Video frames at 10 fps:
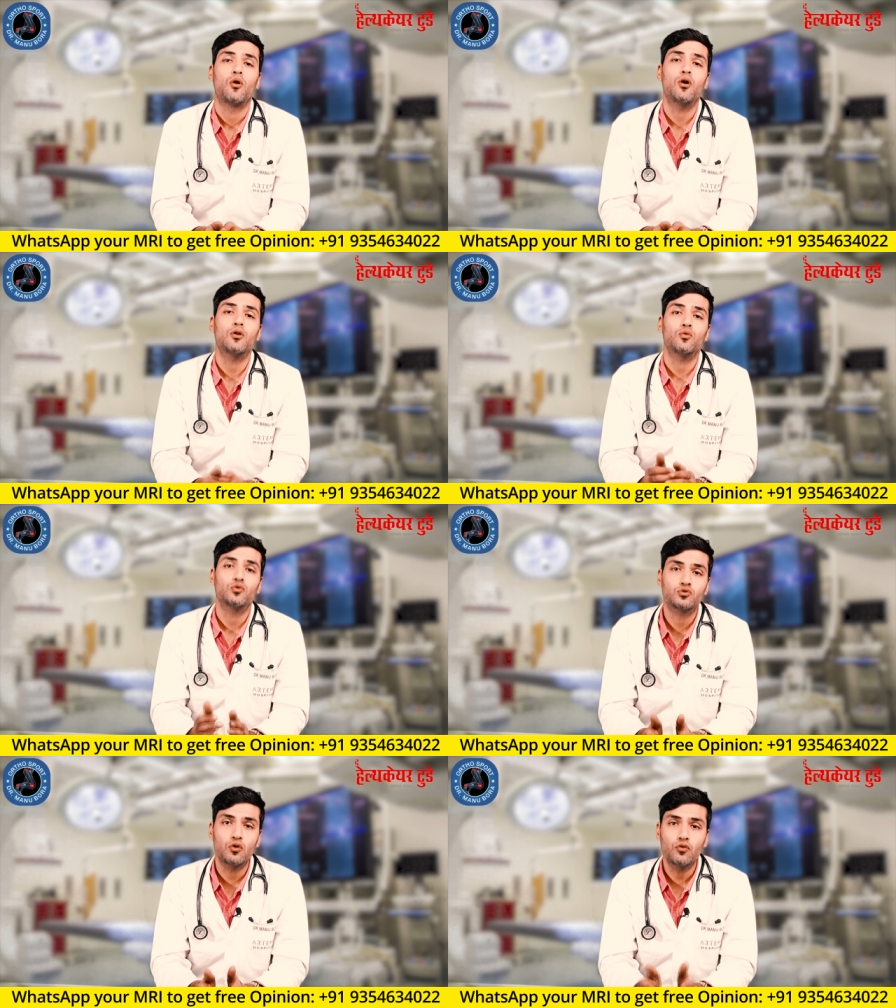और
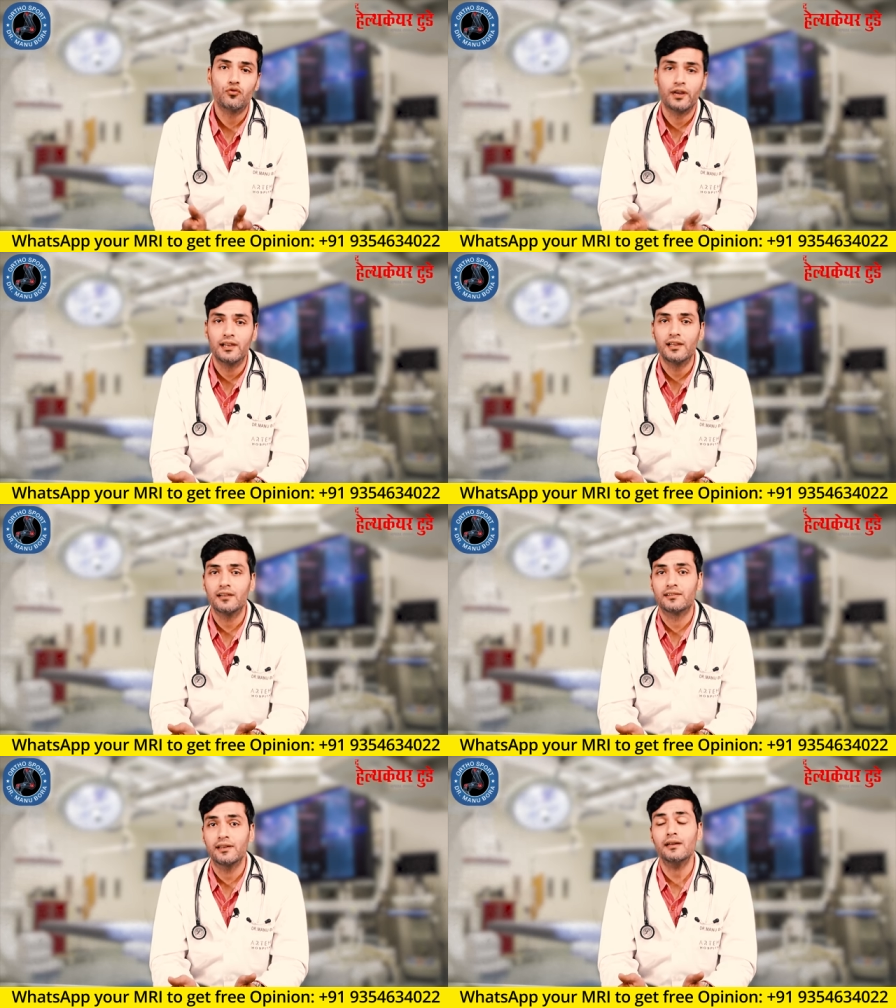उसको
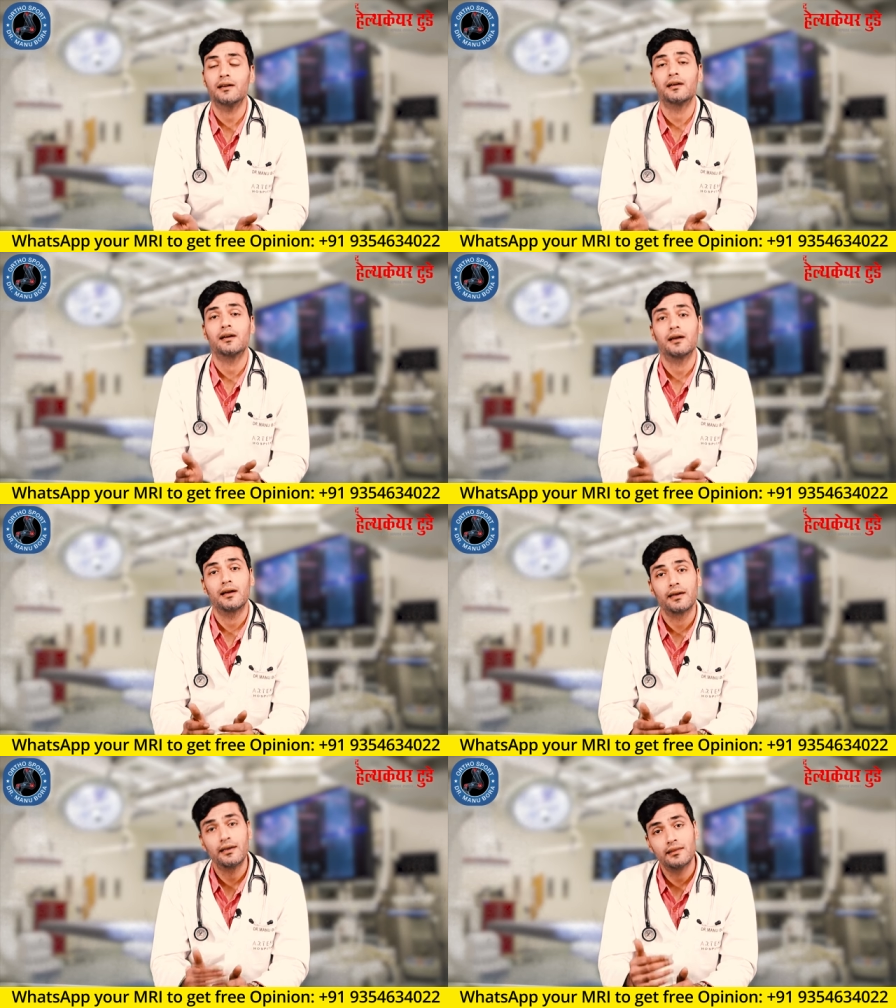फेलियर से
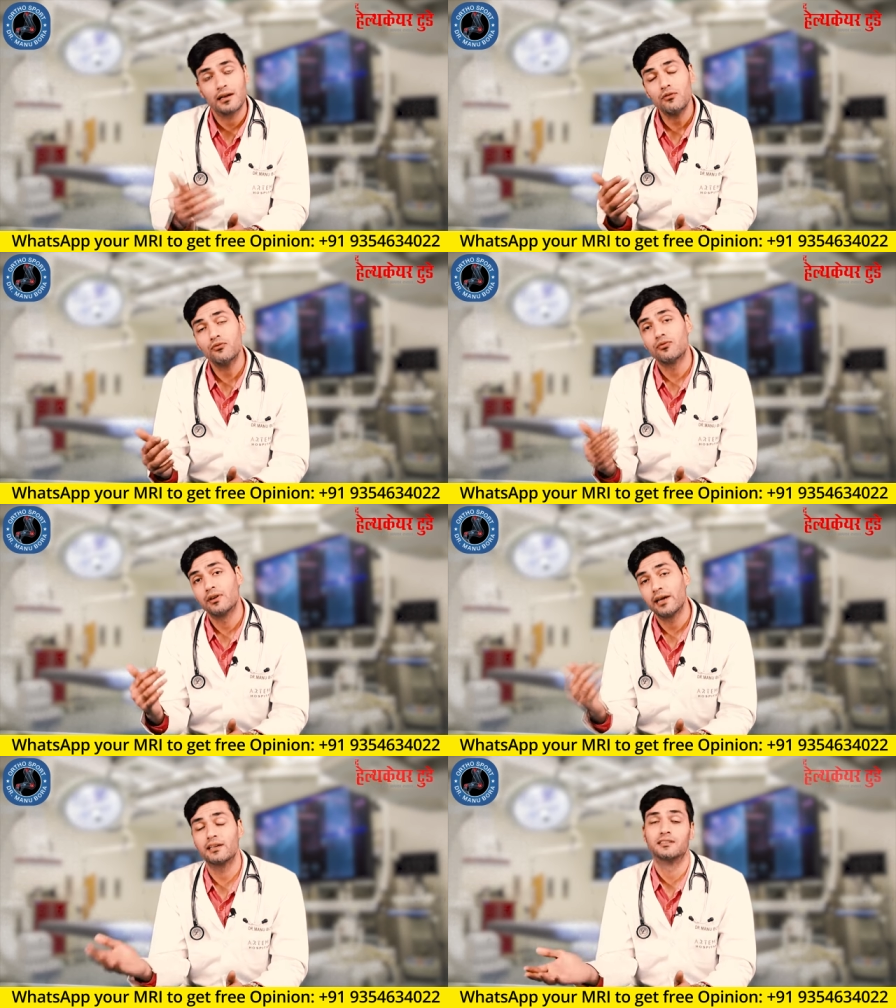की तरफ
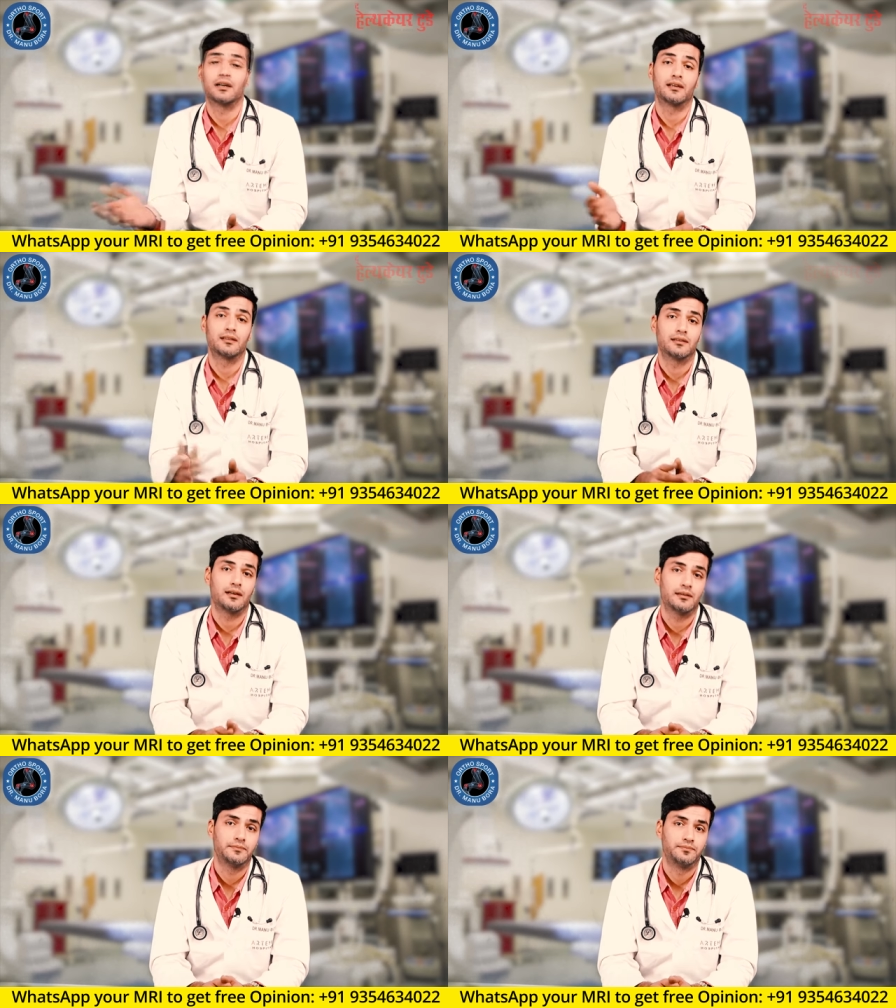नहीं जाने
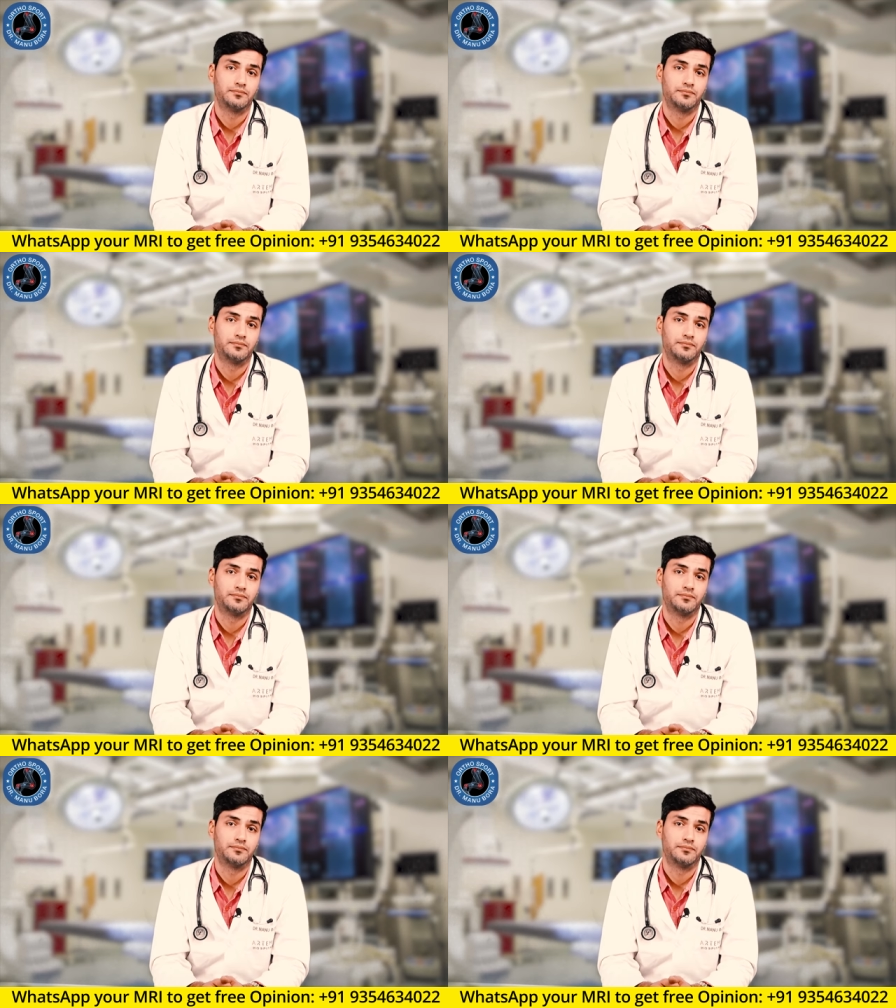देता है